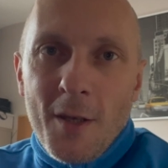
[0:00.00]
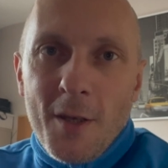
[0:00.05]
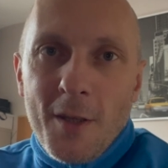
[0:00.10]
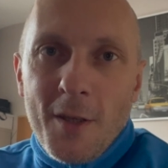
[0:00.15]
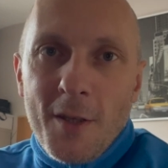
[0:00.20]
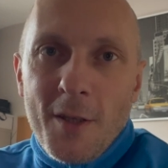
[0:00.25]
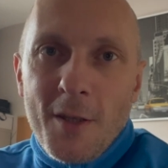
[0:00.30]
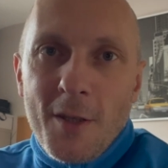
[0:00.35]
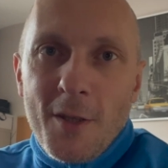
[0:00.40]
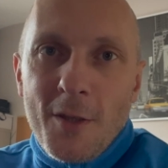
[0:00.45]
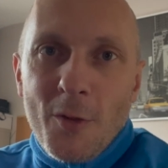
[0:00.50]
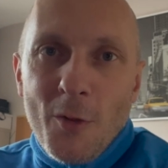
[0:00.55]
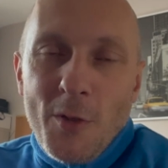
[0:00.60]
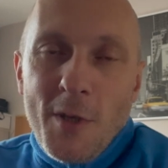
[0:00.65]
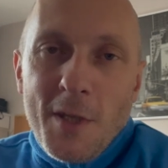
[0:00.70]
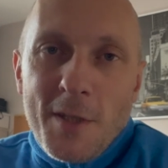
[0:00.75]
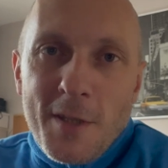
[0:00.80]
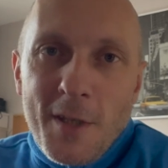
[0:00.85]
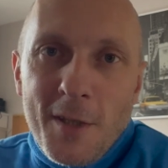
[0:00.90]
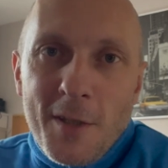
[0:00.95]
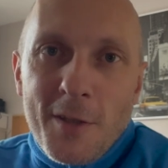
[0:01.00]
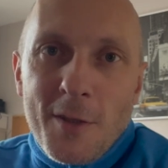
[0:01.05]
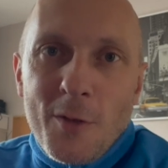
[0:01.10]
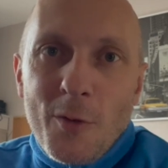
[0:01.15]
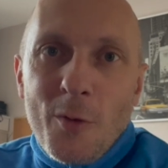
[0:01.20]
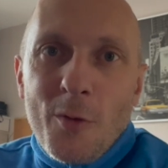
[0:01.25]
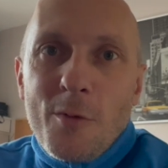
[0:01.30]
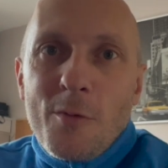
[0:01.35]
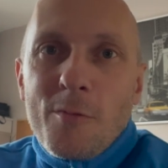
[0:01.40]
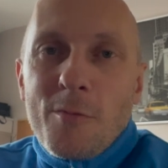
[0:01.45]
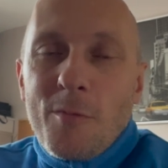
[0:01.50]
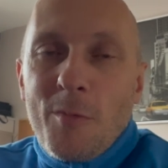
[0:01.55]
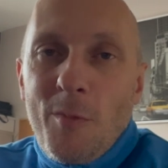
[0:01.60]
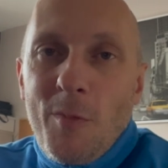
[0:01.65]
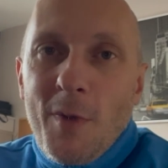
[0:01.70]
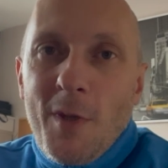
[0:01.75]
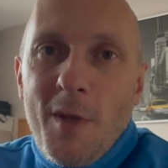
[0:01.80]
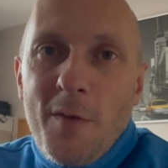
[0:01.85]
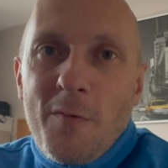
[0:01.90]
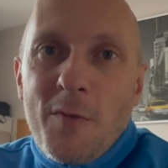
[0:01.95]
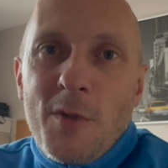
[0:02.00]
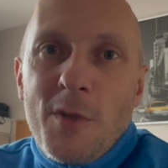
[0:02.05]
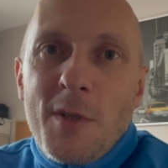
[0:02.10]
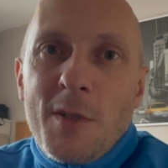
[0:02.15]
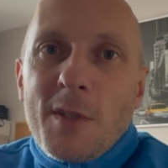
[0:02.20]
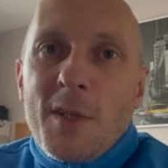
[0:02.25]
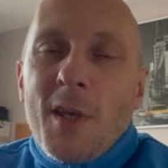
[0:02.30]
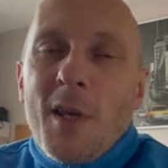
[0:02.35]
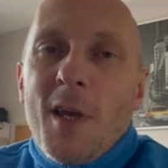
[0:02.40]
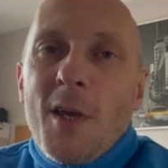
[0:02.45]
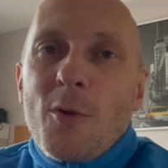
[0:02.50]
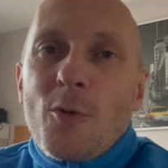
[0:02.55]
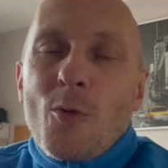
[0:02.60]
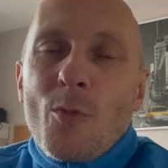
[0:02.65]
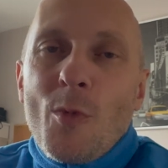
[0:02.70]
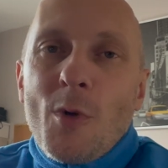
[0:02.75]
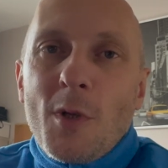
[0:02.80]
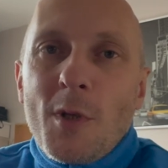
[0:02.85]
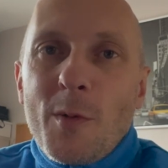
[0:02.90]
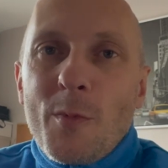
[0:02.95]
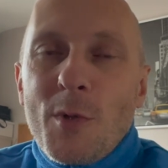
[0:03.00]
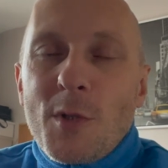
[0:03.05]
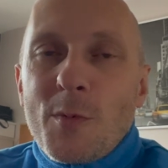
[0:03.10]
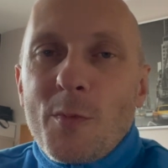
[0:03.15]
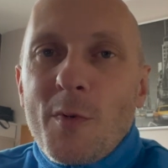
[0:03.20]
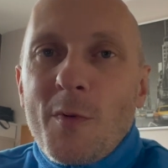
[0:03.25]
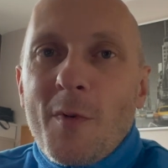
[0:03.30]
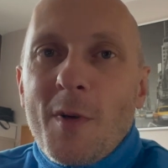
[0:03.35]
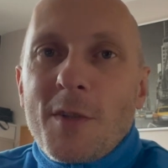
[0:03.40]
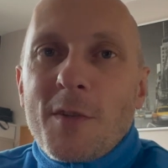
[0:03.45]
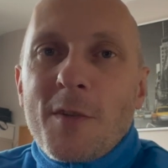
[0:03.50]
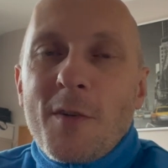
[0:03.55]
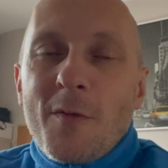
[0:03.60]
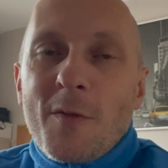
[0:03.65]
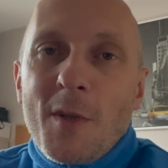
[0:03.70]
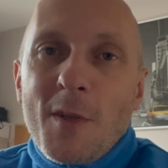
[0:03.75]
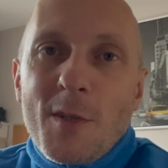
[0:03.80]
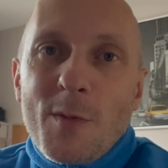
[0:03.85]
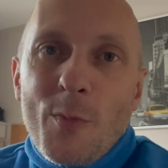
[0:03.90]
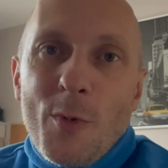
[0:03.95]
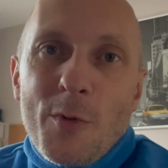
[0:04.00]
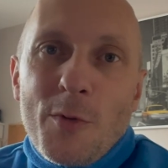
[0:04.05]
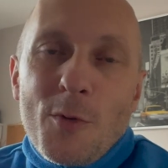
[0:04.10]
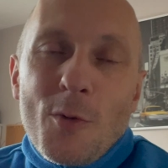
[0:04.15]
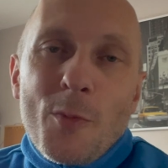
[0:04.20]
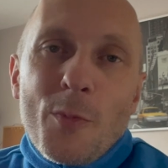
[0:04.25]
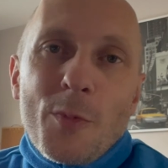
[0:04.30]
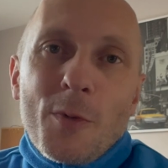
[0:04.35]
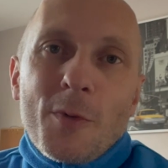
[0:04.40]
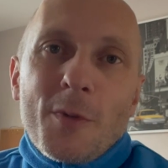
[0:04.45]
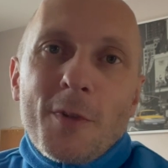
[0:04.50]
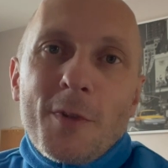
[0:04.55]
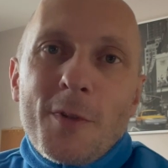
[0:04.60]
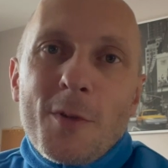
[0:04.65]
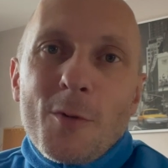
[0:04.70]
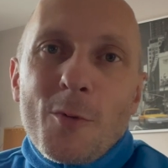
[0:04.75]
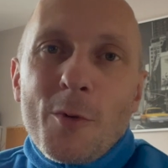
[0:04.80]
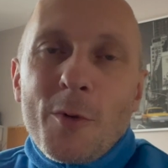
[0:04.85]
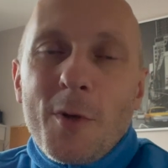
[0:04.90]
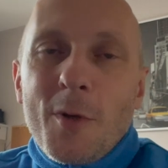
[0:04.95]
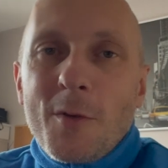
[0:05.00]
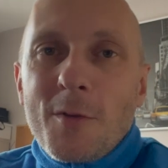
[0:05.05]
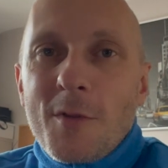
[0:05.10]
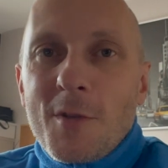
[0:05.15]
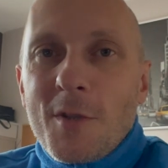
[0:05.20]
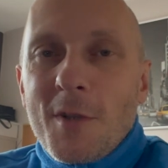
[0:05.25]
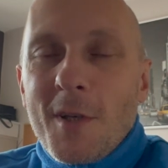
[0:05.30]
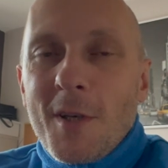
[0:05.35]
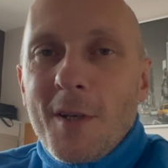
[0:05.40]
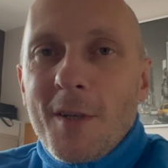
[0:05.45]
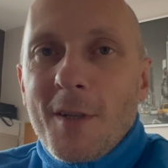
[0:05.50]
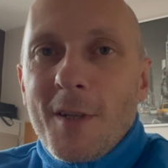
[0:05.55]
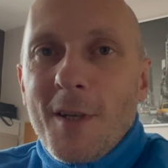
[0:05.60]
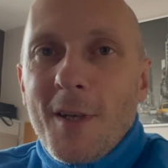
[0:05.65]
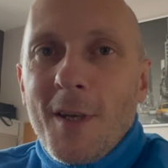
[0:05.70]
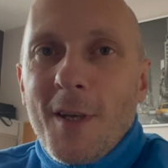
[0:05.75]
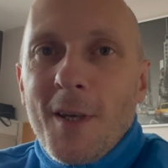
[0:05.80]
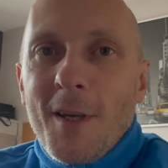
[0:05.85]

Y, no niestety, no, definicję hejtu moglibyśmy właśnie w ten sposób y, ująć, że